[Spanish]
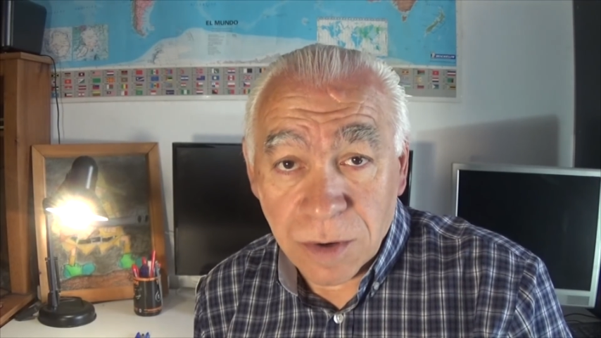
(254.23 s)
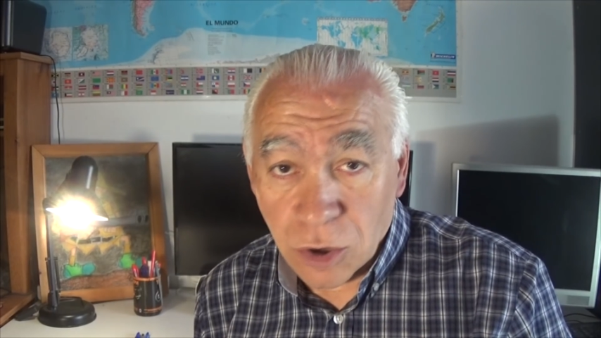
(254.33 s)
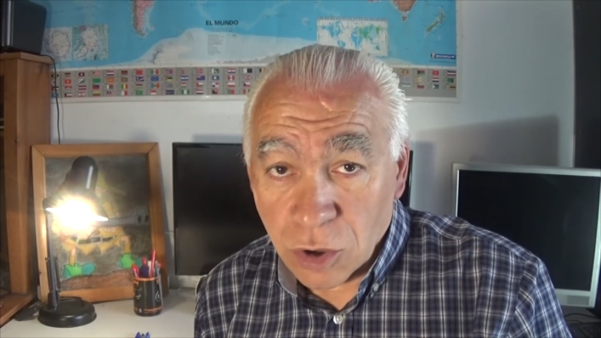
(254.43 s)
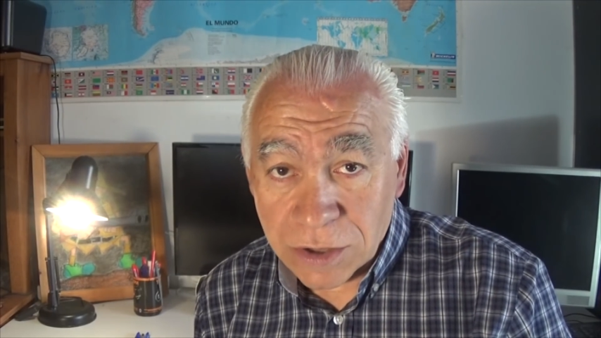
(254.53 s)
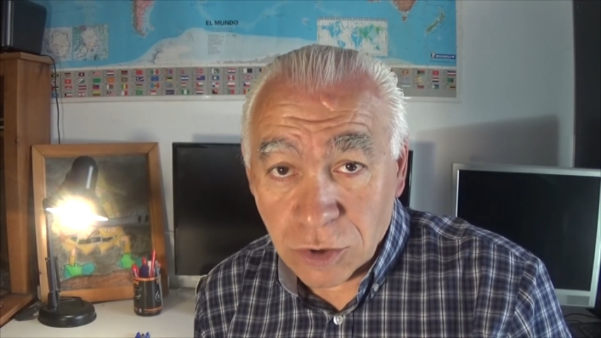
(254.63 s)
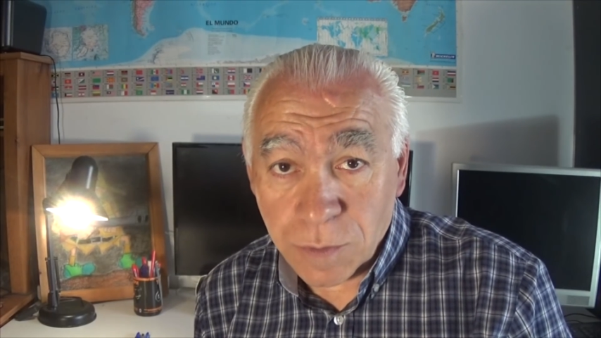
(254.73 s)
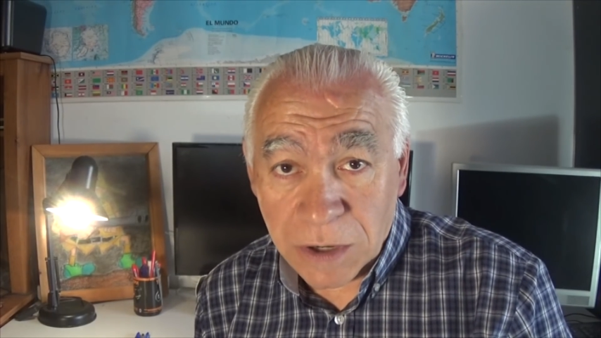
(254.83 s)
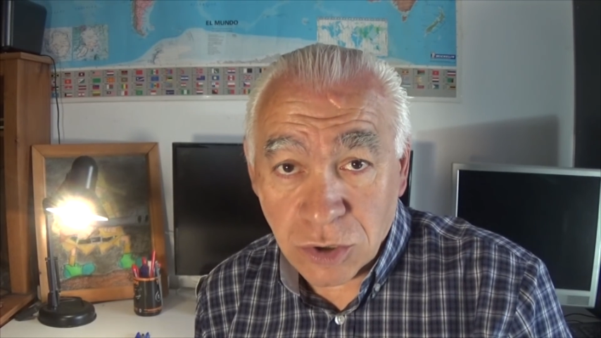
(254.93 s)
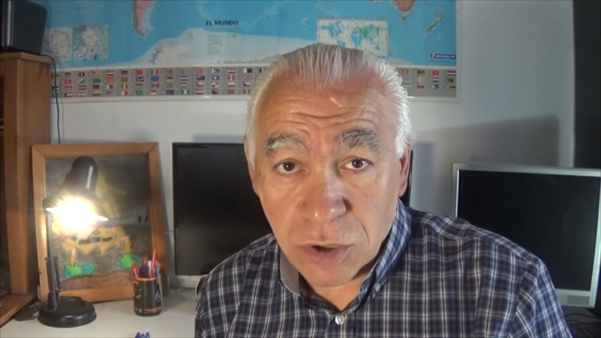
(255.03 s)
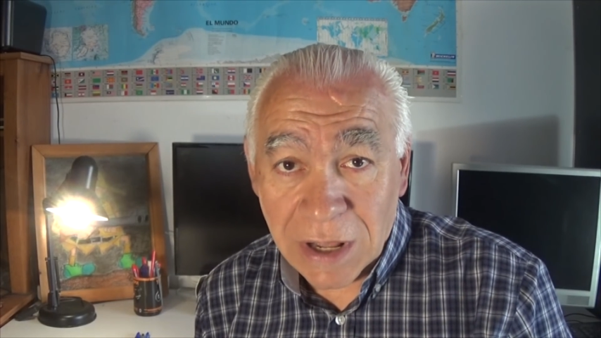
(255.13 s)
ni objetos
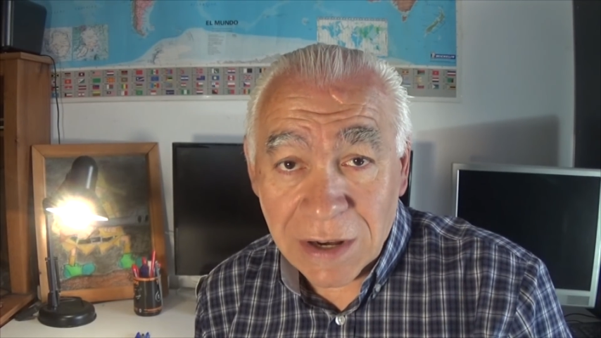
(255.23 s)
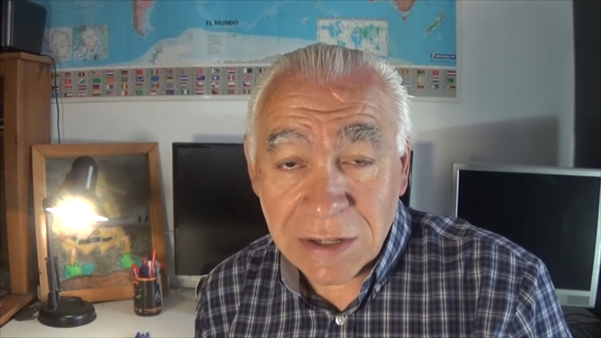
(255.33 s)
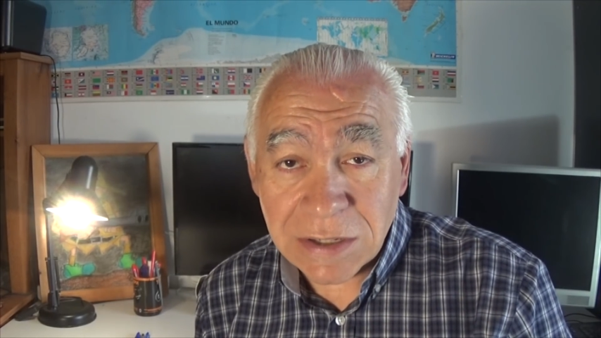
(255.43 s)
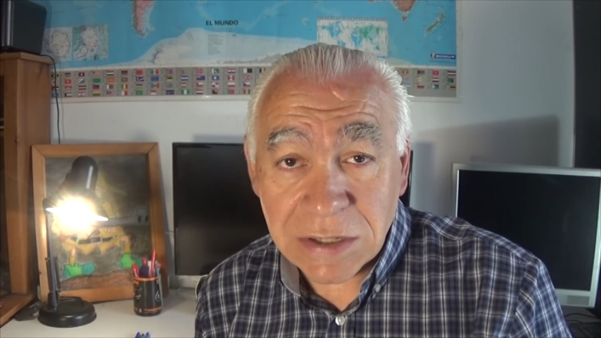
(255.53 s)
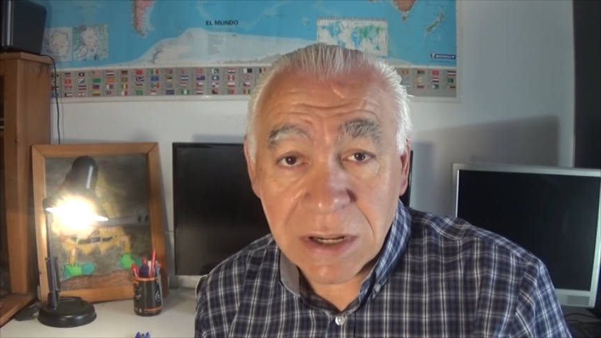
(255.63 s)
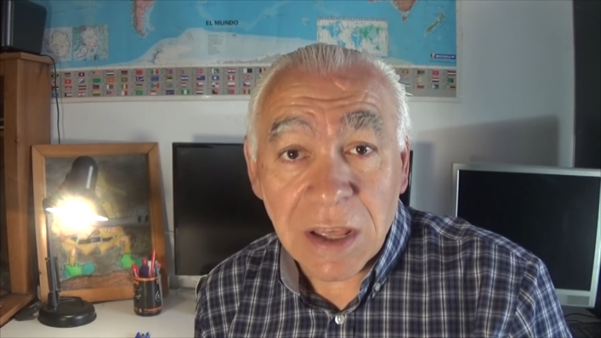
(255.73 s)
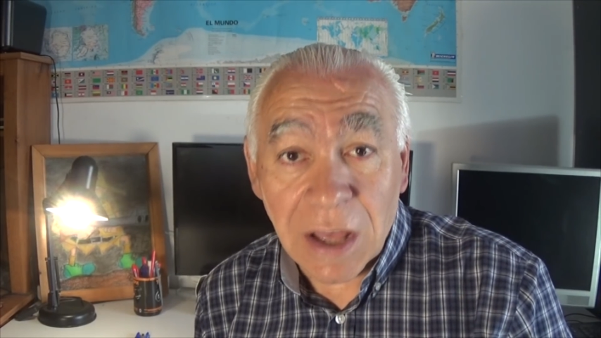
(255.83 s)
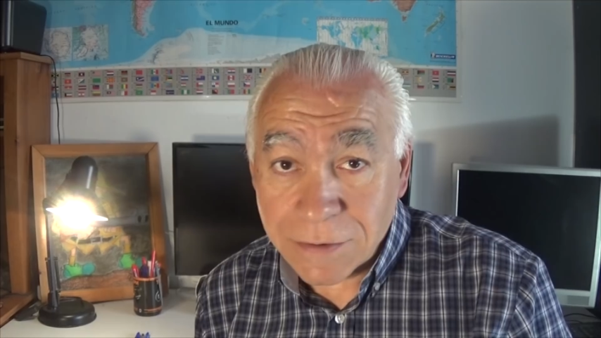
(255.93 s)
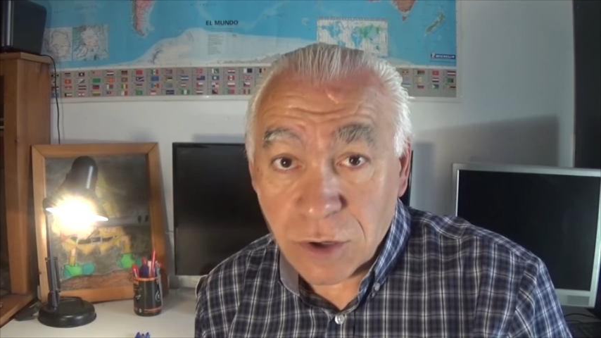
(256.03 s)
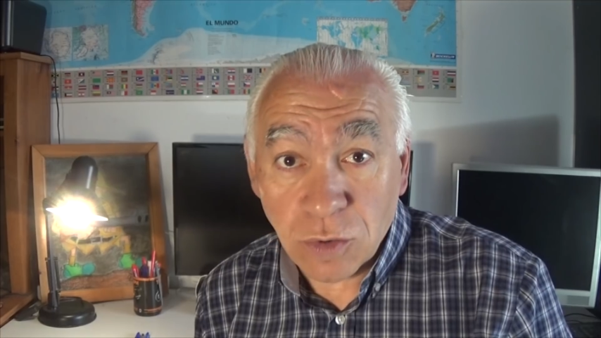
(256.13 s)
personales,
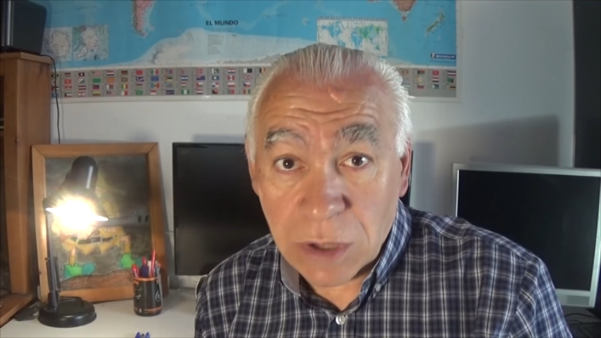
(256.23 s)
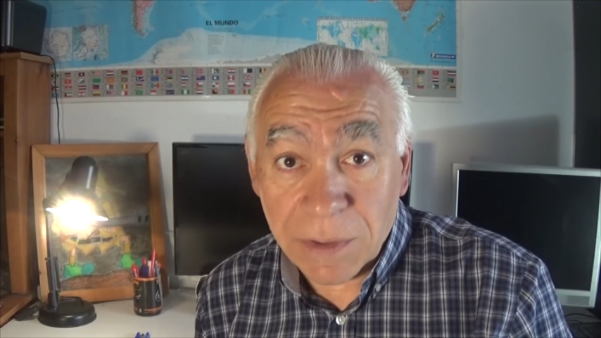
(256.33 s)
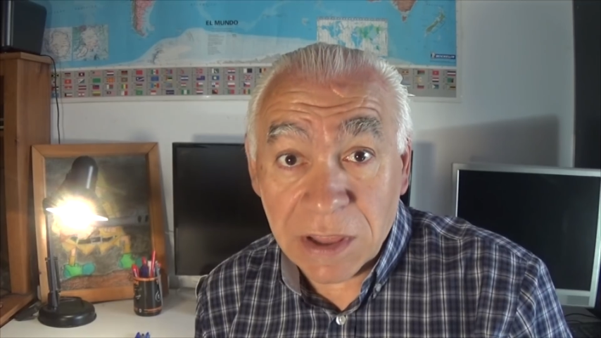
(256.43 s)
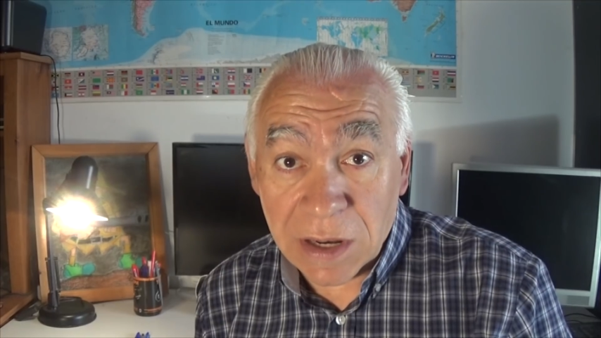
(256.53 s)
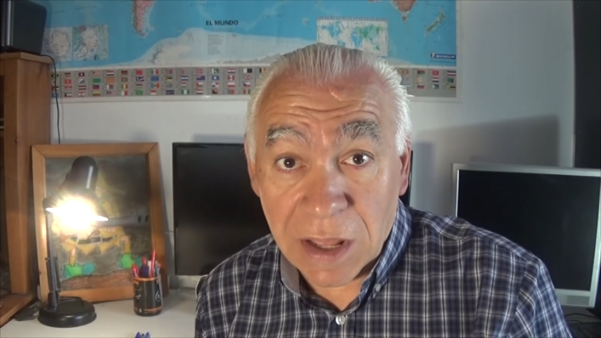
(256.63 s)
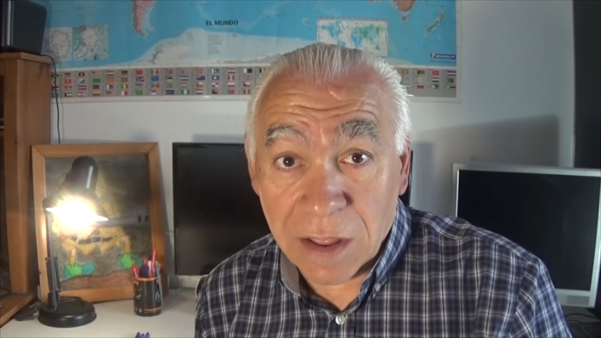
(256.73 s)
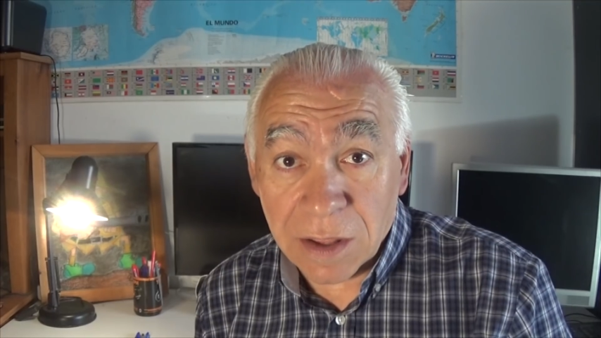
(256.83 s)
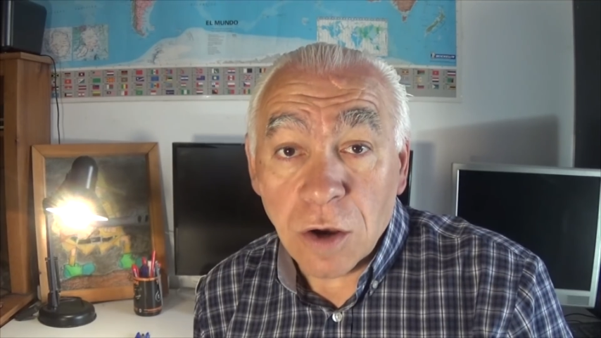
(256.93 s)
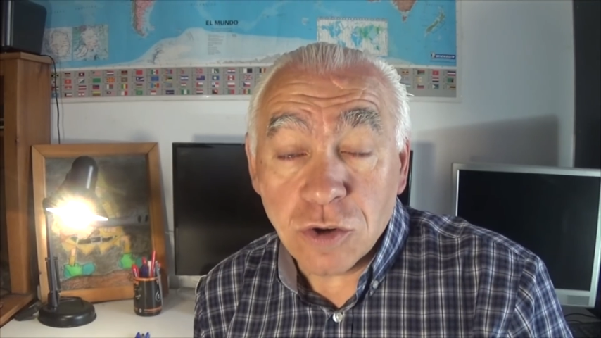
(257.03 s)
absolutamente nada.